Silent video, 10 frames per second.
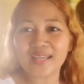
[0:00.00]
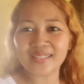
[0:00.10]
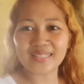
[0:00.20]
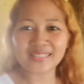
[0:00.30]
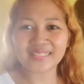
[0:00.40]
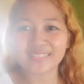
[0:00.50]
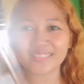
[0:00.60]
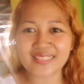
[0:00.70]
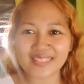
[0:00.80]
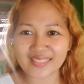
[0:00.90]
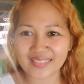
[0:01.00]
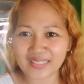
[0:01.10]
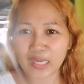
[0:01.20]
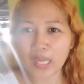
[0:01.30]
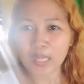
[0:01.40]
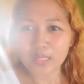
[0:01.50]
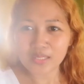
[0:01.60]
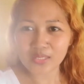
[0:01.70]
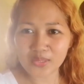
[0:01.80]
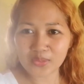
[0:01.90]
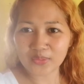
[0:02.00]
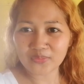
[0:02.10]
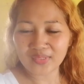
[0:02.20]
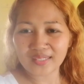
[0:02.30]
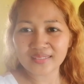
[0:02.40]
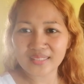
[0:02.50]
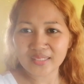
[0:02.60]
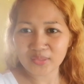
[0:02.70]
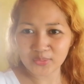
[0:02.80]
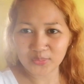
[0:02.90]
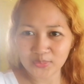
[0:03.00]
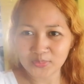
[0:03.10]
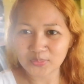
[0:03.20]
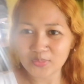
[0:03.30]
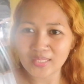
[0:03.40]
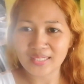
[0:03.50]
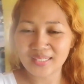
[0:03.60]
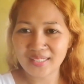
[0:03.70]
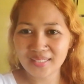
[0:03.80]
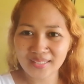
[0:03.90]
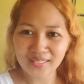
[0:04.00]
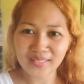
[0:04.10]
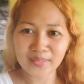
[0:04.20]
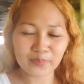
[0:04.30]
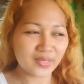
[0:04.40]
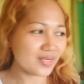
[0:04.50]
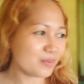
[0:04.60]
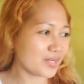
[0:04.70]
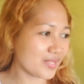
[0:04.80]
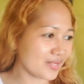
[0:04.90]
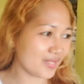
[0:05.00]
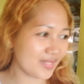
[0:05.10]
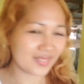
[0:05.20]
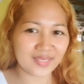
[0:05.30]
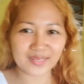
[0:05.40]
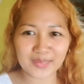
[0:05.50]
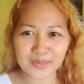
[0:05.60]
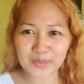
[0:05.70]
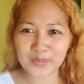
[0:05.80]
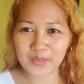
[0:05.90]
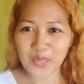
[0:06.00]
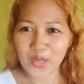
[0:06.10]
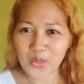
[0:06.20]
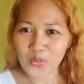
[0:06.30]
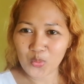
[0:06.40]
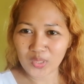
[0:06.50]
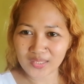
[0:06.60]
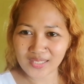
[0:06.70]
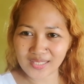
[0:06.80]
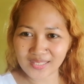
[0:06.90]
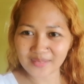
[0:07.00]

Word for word: Ayan na guys, ayan na. So, ang vlog na ito ay pinamagatang what's